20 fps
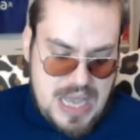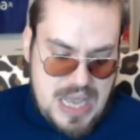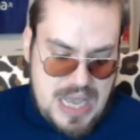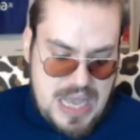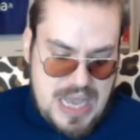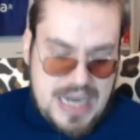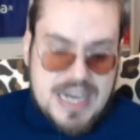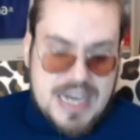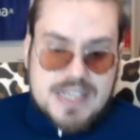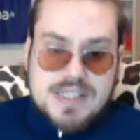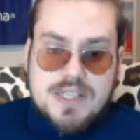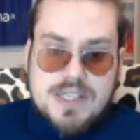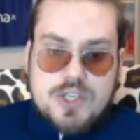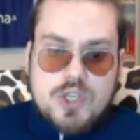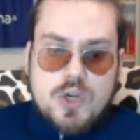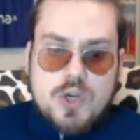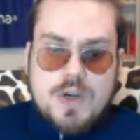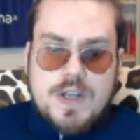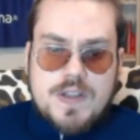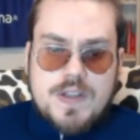la
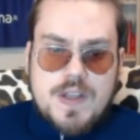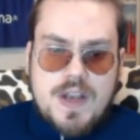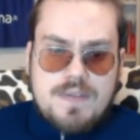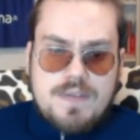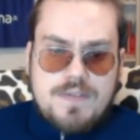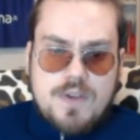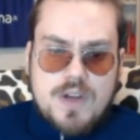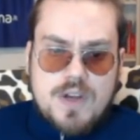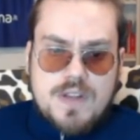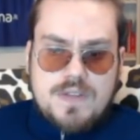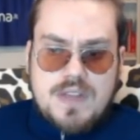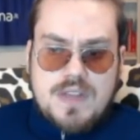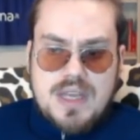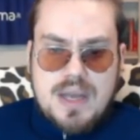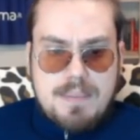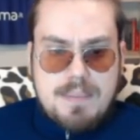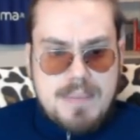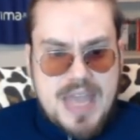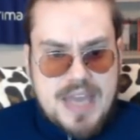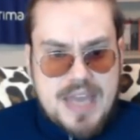stagione della
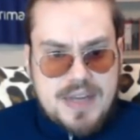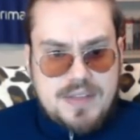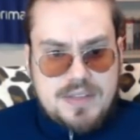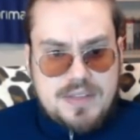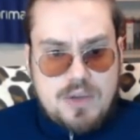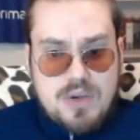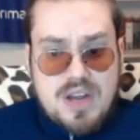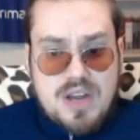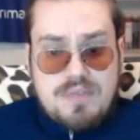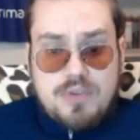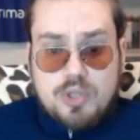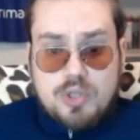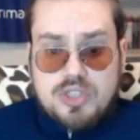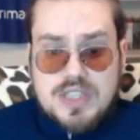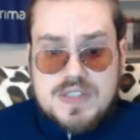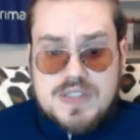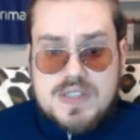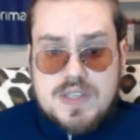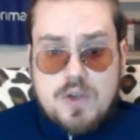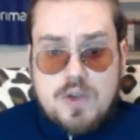Fiorentina merita una
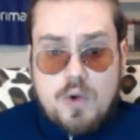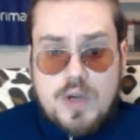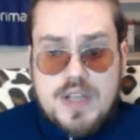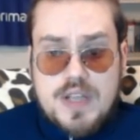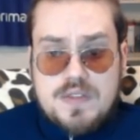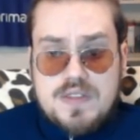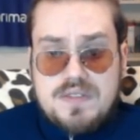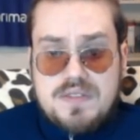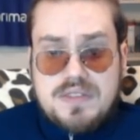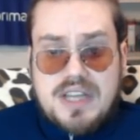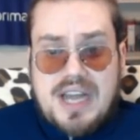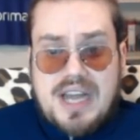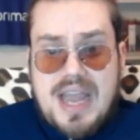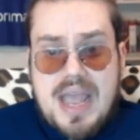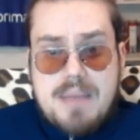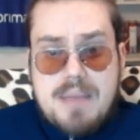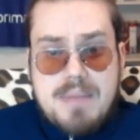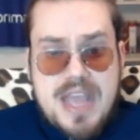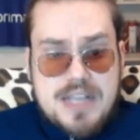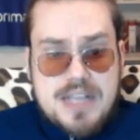votazione di
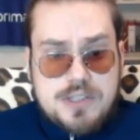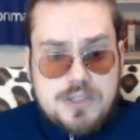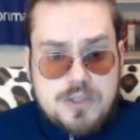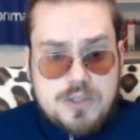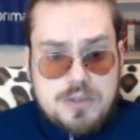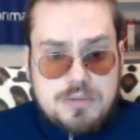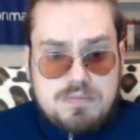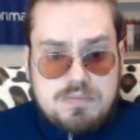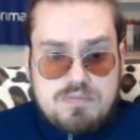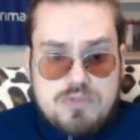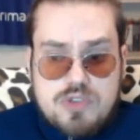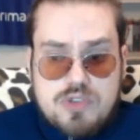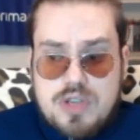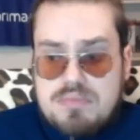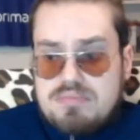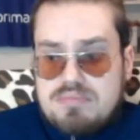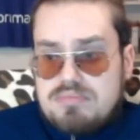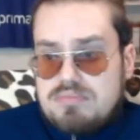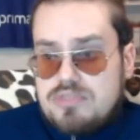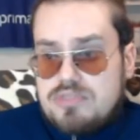3,5. Cioè,
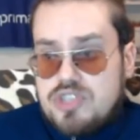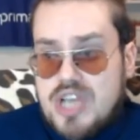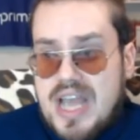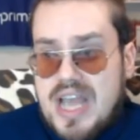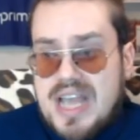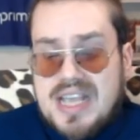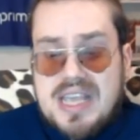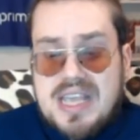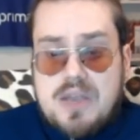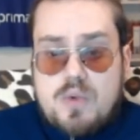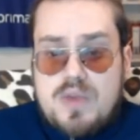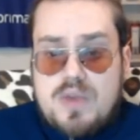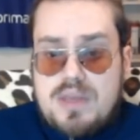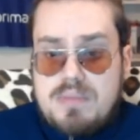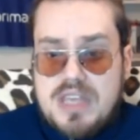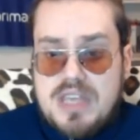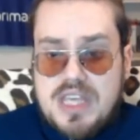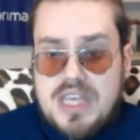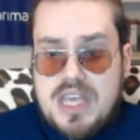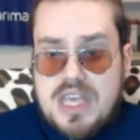già anche qui
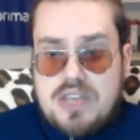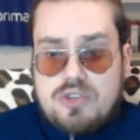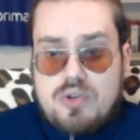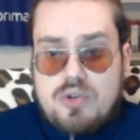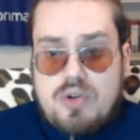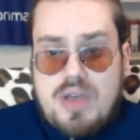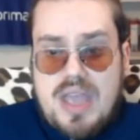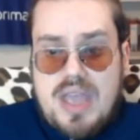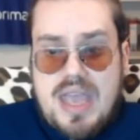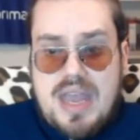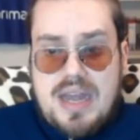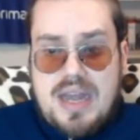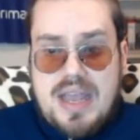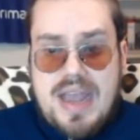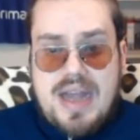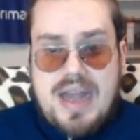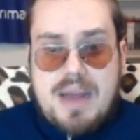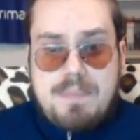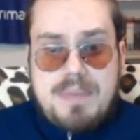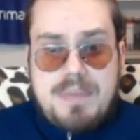mi chiedo, è,
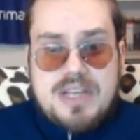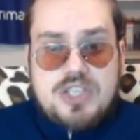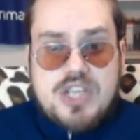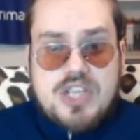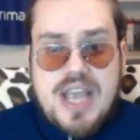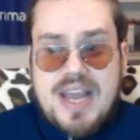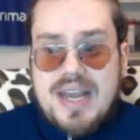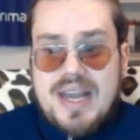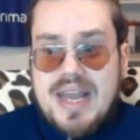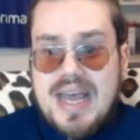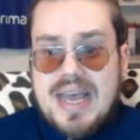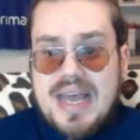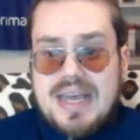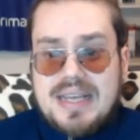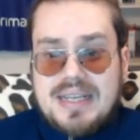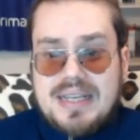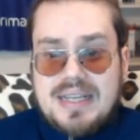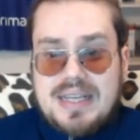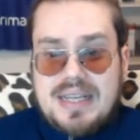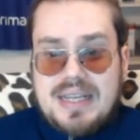è una
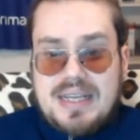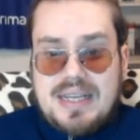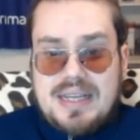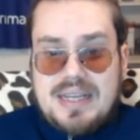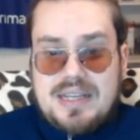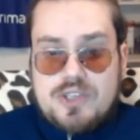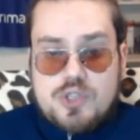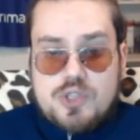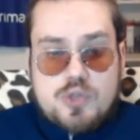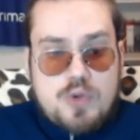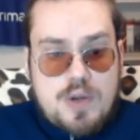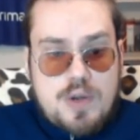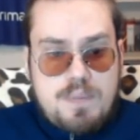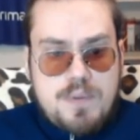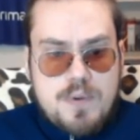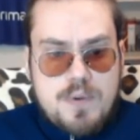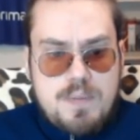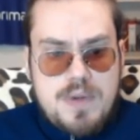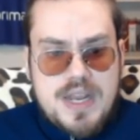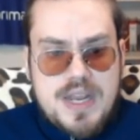pagella su
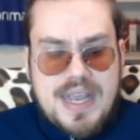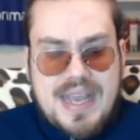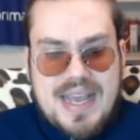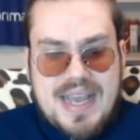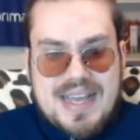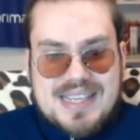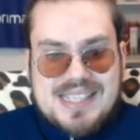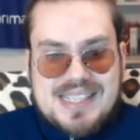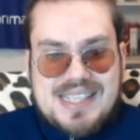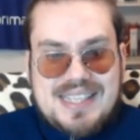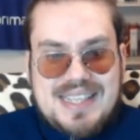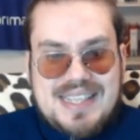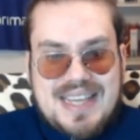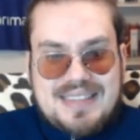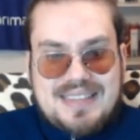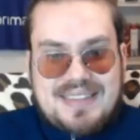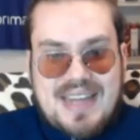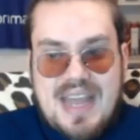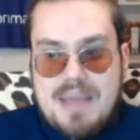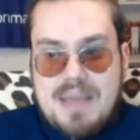Repubblica si
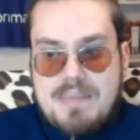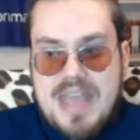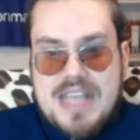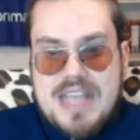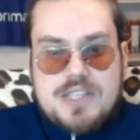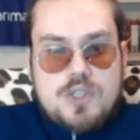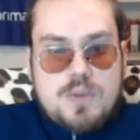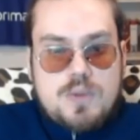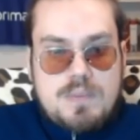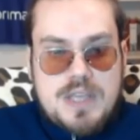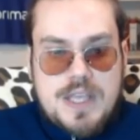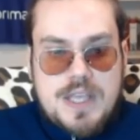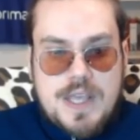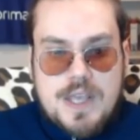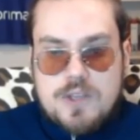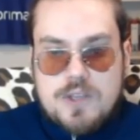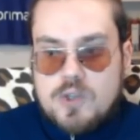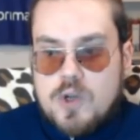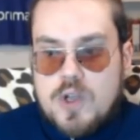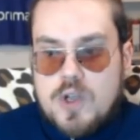dà 3,5, mi
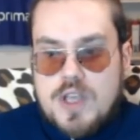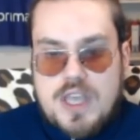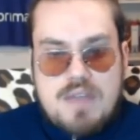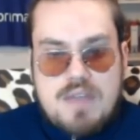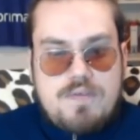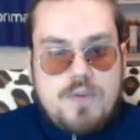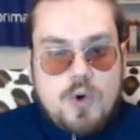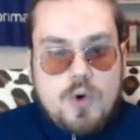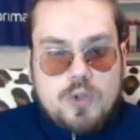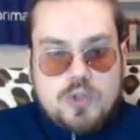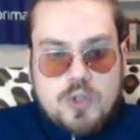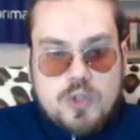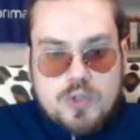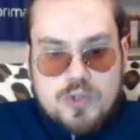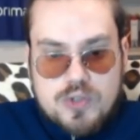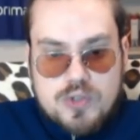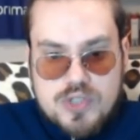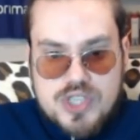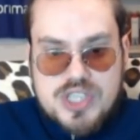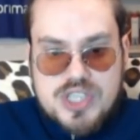chiedo che
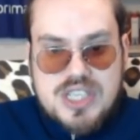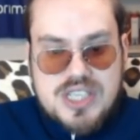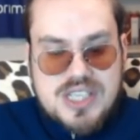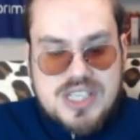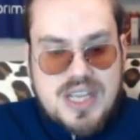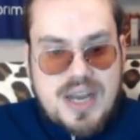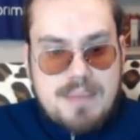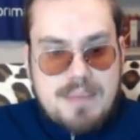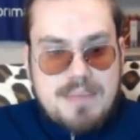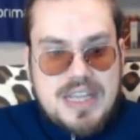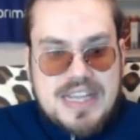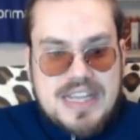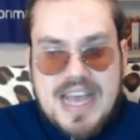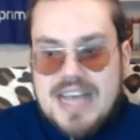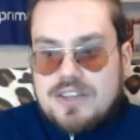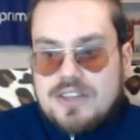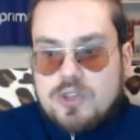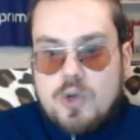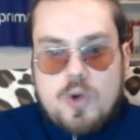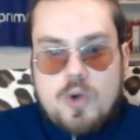voto si sarebbe
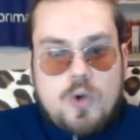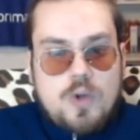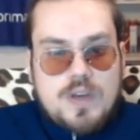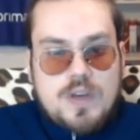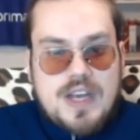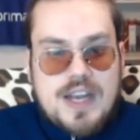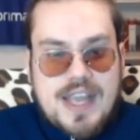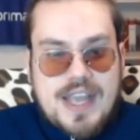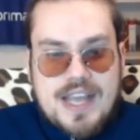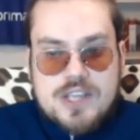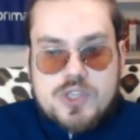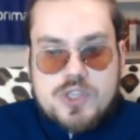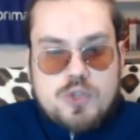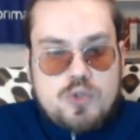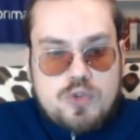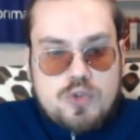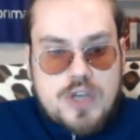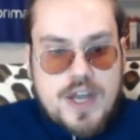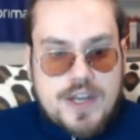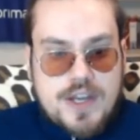dato nel caso
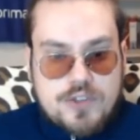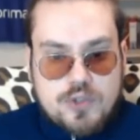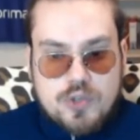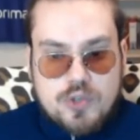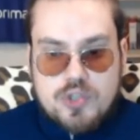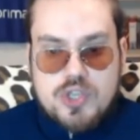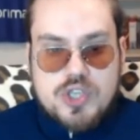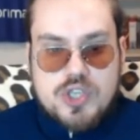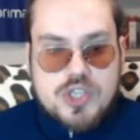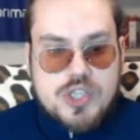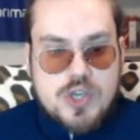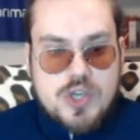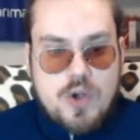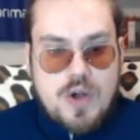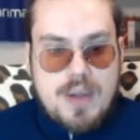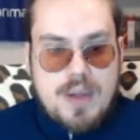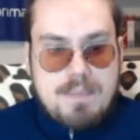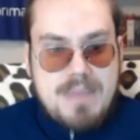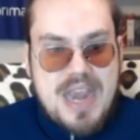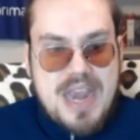di una
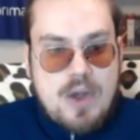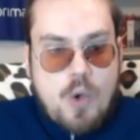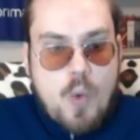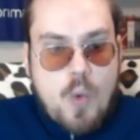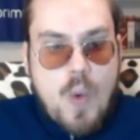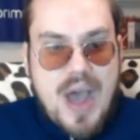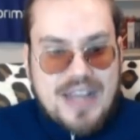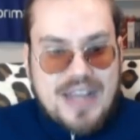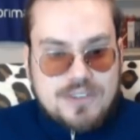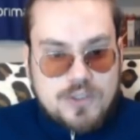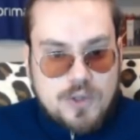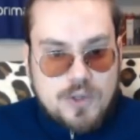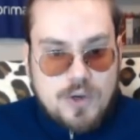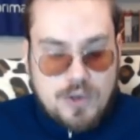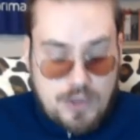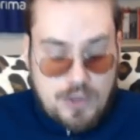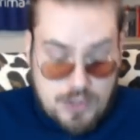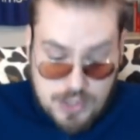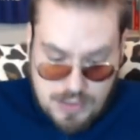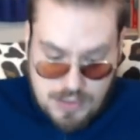retrocessione, meno
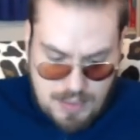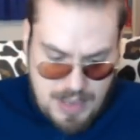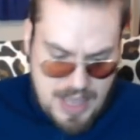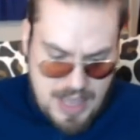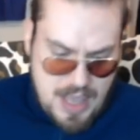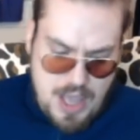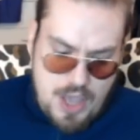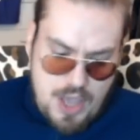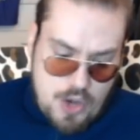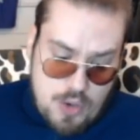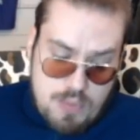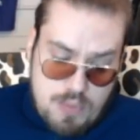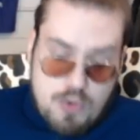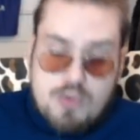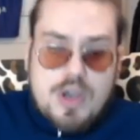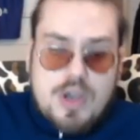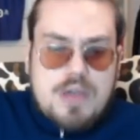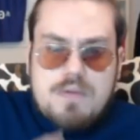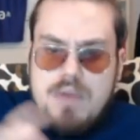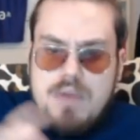4, non lo so.
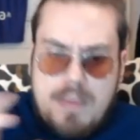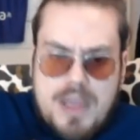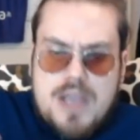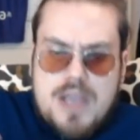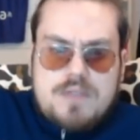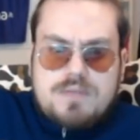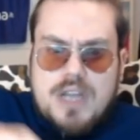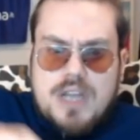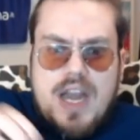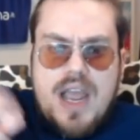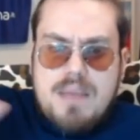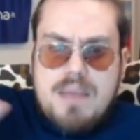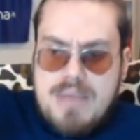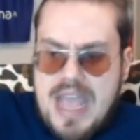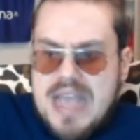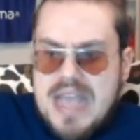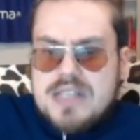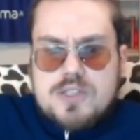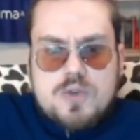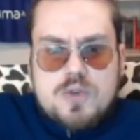Comunque, vabbè,
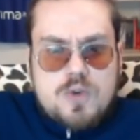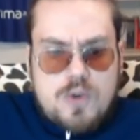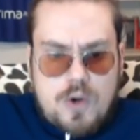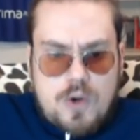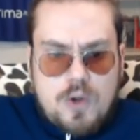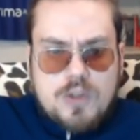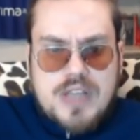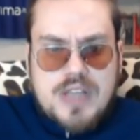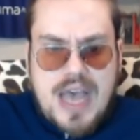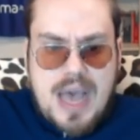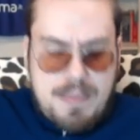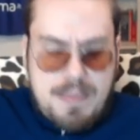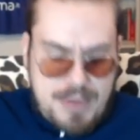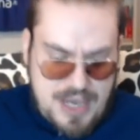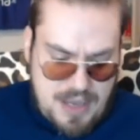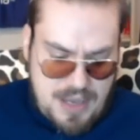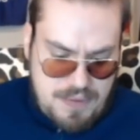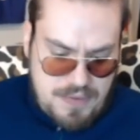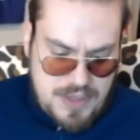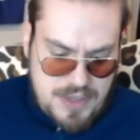3,5 uno lo dà
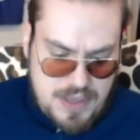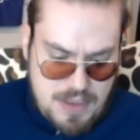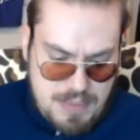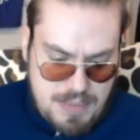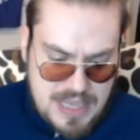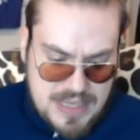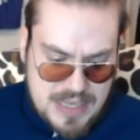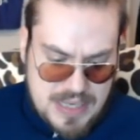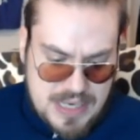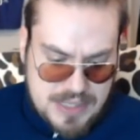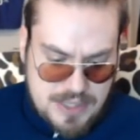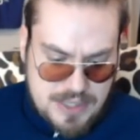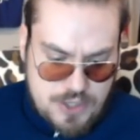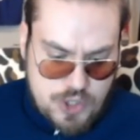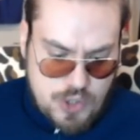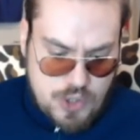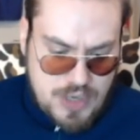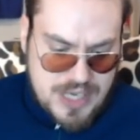perché effettivamente la stagione è